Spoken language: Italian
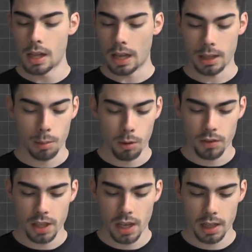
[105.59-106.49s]
andremo a
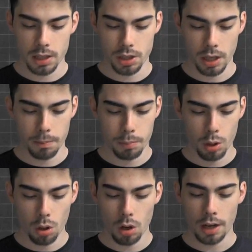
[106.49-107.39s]
vedere ad
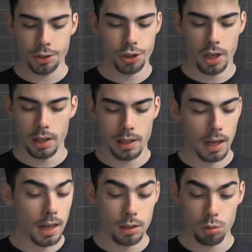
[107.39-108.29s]
esempio la
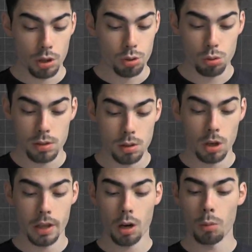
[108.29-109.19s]
scelta di una
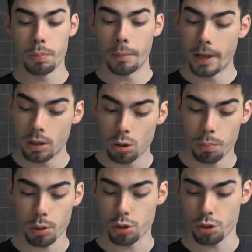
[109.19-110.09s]
soluzione di accoppiamento
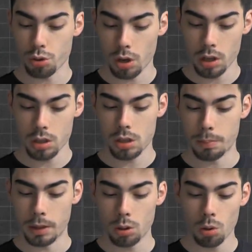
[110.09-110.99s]

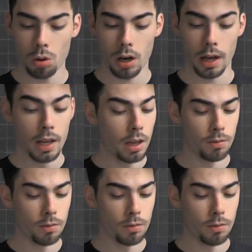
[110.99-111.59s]
processore-dissipatore,